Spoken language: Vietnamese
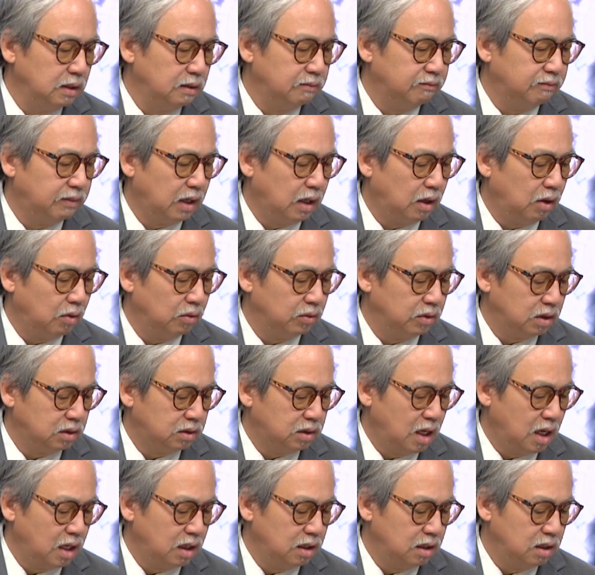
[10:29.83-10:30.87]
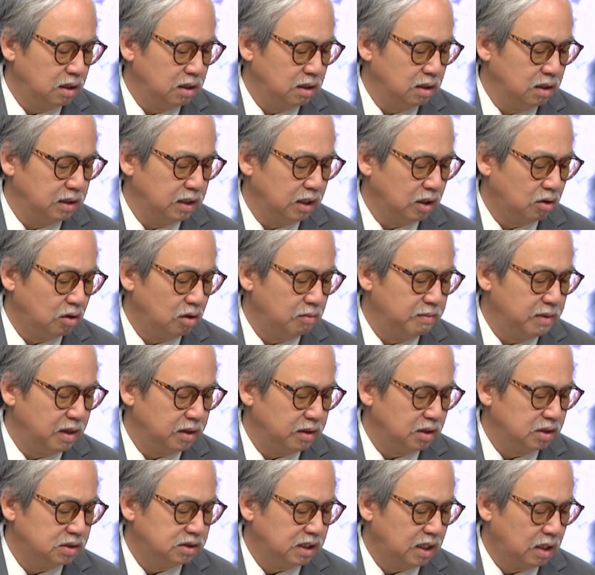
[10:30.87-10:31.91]
vào giờ thân. Người này có mệnh
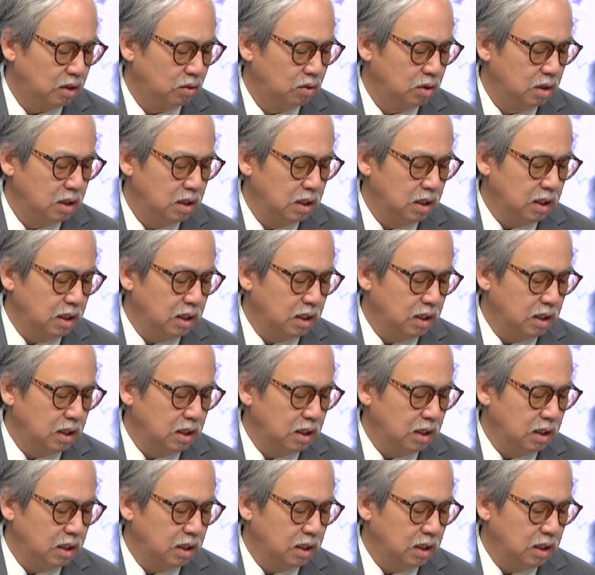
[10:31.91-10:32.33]
như sau.